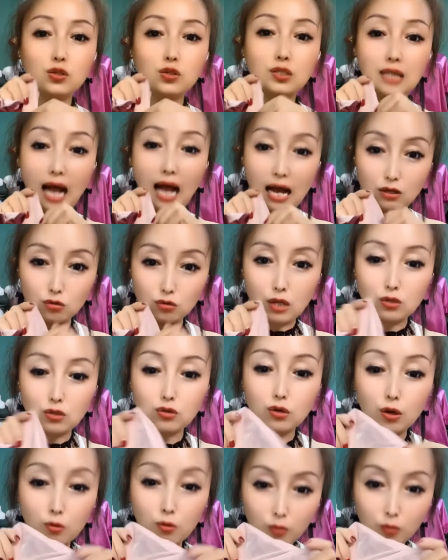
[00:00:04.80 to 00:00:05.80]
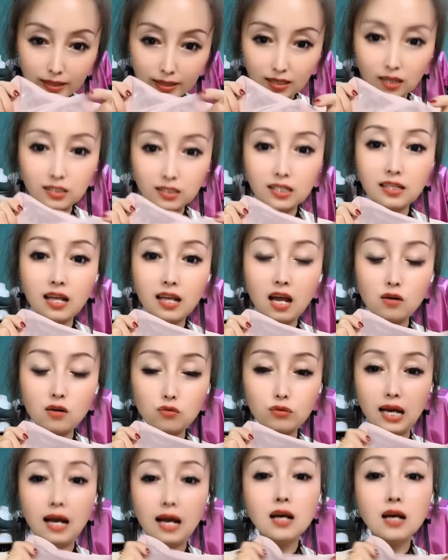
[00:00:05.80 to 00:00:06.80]
咋穿坏那点。今天如
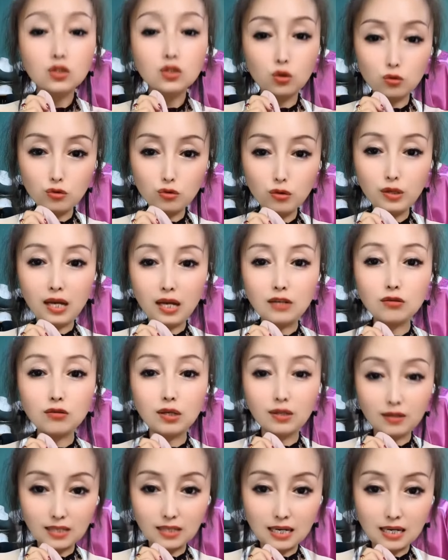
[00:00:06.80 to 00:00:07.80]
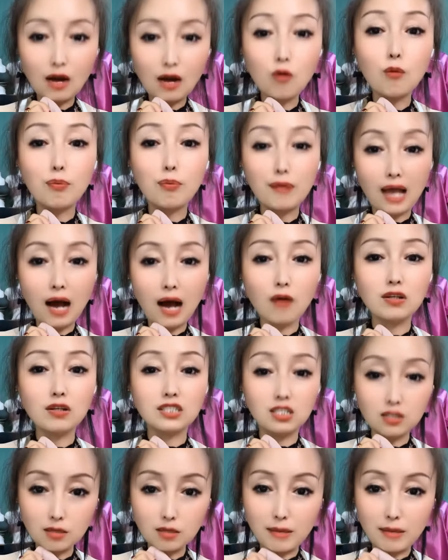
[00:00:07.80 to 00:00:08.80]
也从去年穿到现在，我不要了，
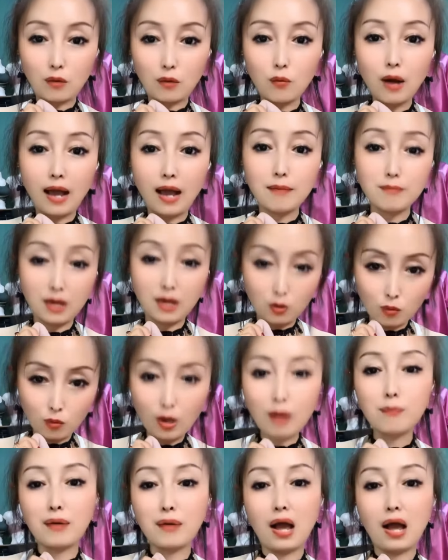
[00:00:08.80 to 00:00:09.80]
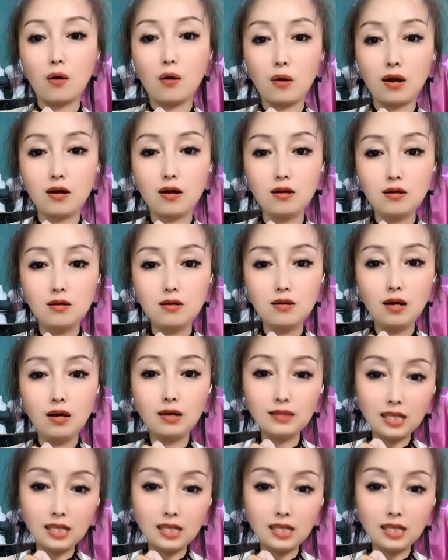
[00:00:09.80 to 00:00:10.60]
其实没坏，没坏我不要了啊。